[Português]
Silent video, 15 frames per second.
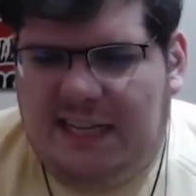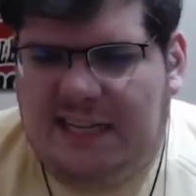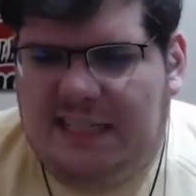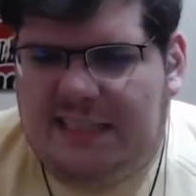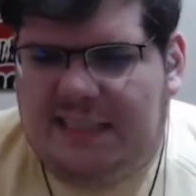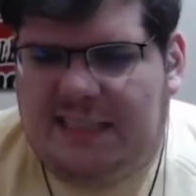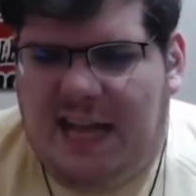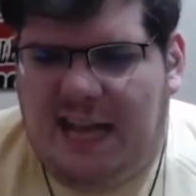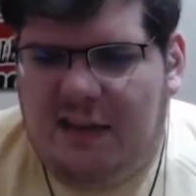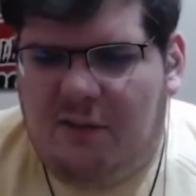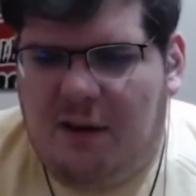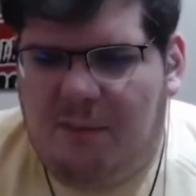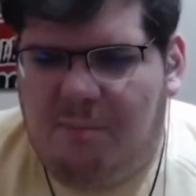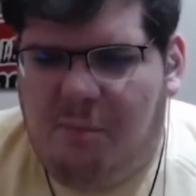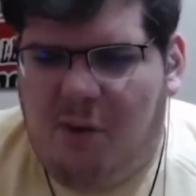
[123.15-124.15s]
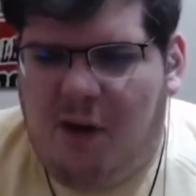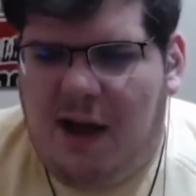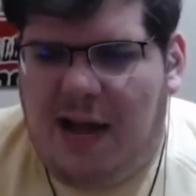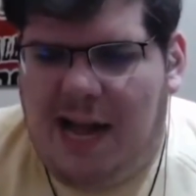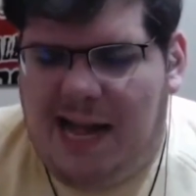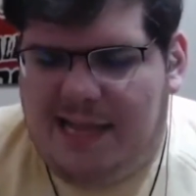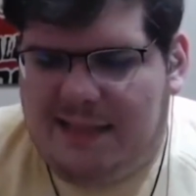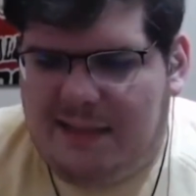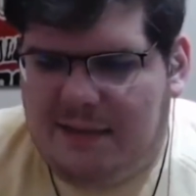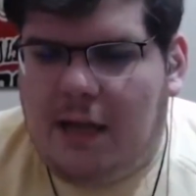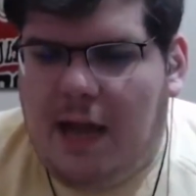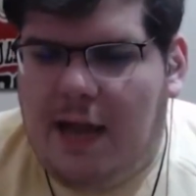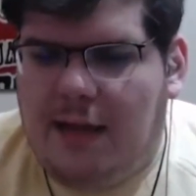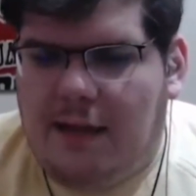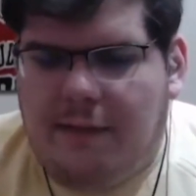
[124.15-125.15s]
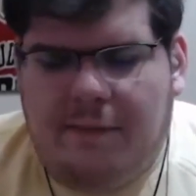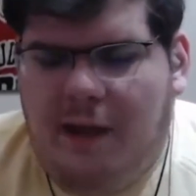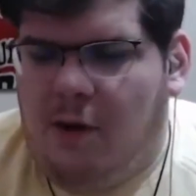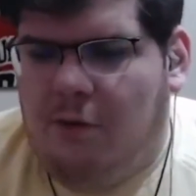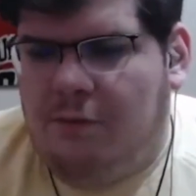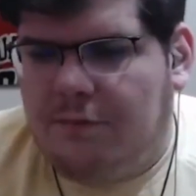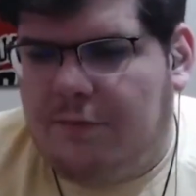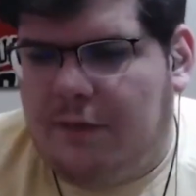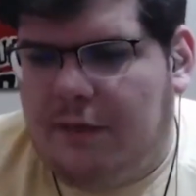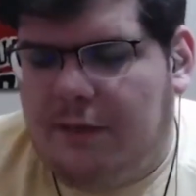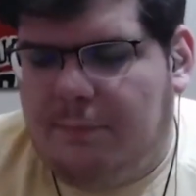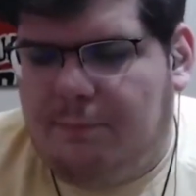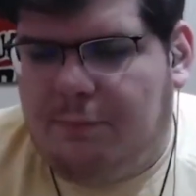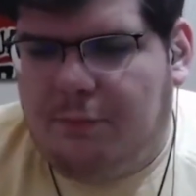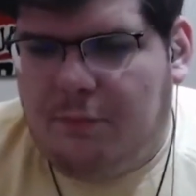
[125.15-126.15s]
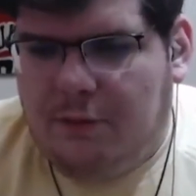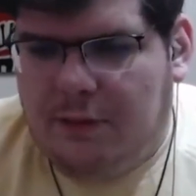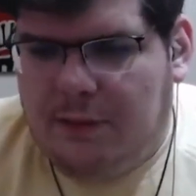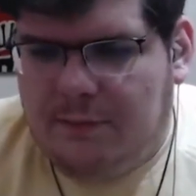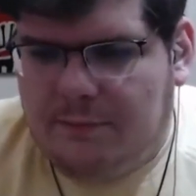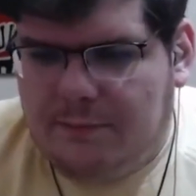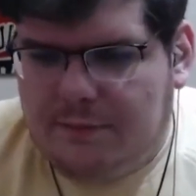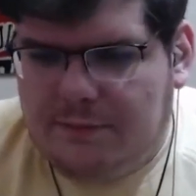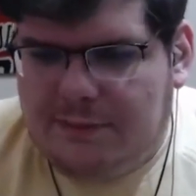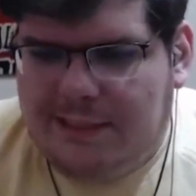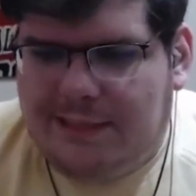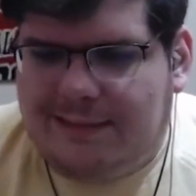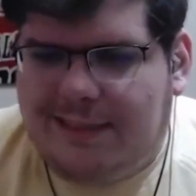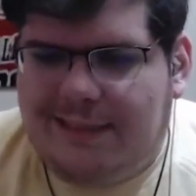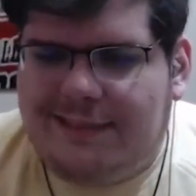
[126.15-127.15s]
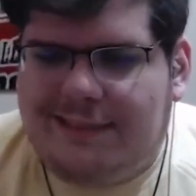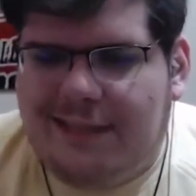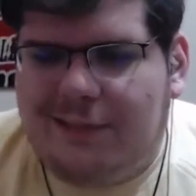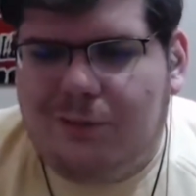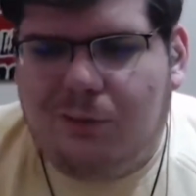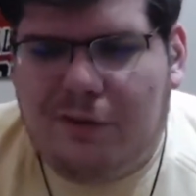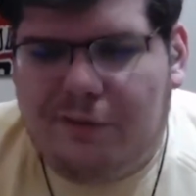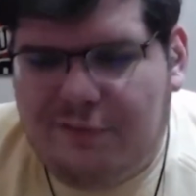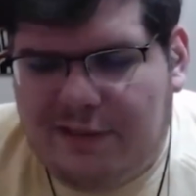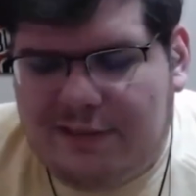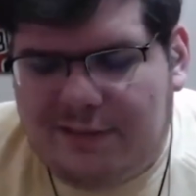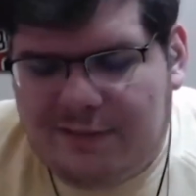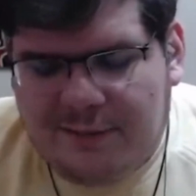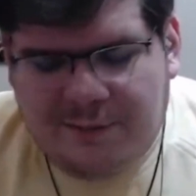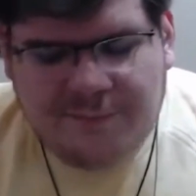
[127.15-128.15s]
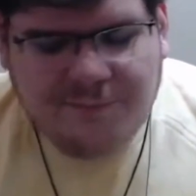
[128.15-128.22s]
Ele dá-lhe uma porrada. Aí ela, não. falei, porra, já tentei duas vezes.